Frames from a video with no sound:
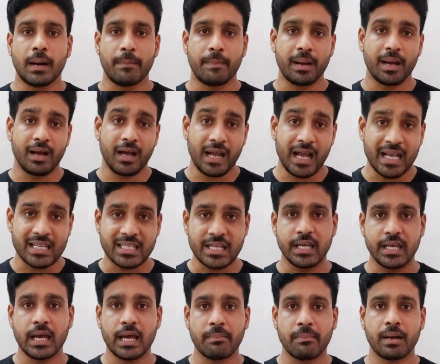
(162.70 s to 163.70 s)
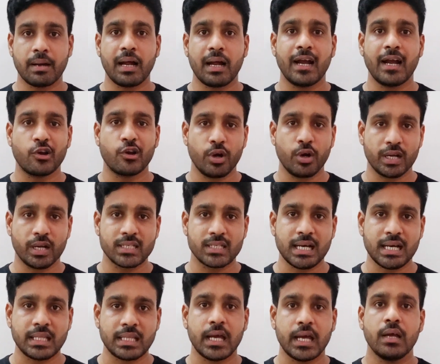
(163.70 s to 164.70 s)
अब ऐसे ही आपका एंड्रॉयड के
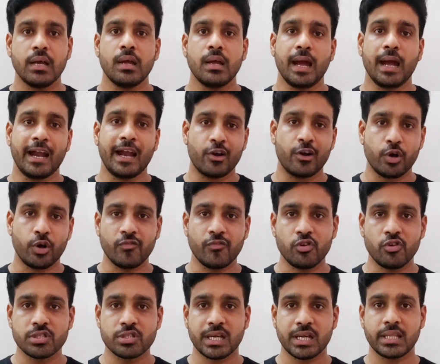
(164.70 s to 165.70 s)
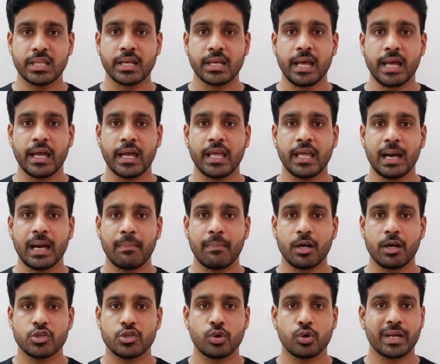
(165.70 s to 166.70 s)
साथ है एंड्रॉयड फ़ोन्स के अंदर क्या है कि
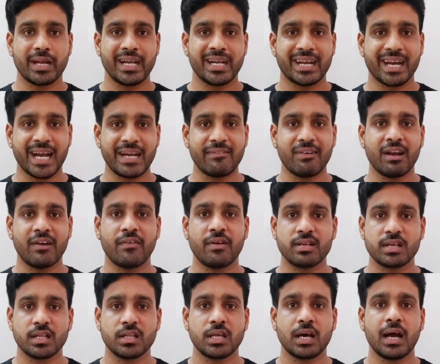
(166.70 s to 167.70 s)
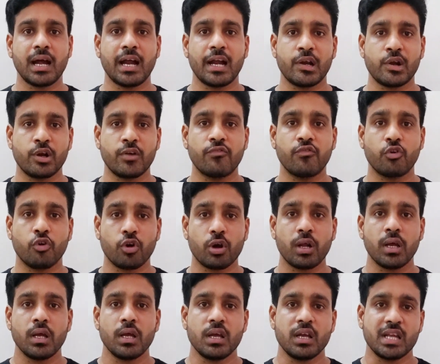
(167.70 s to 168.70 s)
आपका जो किटकैट वाला वर्जन था एंड्रॉयड
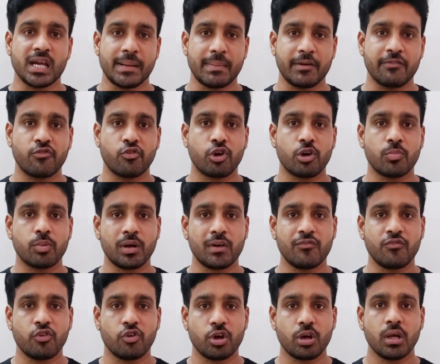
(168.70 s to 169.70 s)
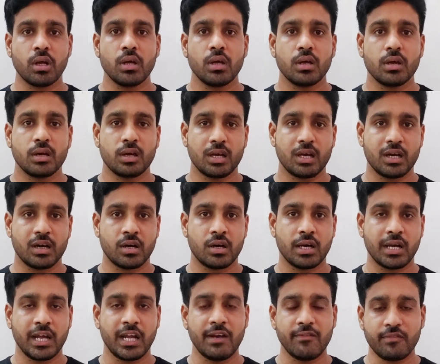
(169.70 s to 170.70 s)
फ़ोर या फिर फोर पॉइंट फोर
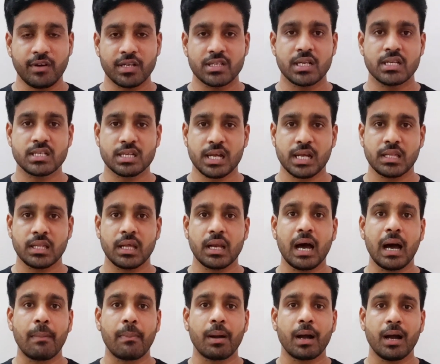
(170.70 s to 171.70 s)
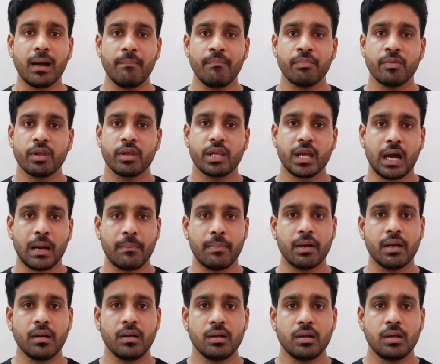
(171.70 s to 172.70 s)
इन वर्जनस के अंदर आपका यहाँ
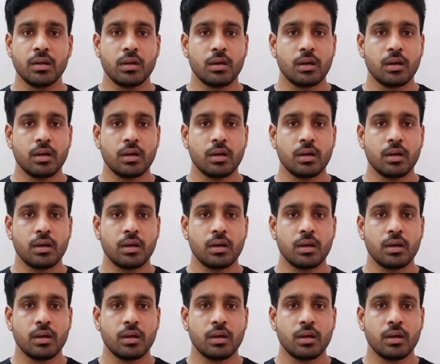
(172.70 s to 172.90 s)
पर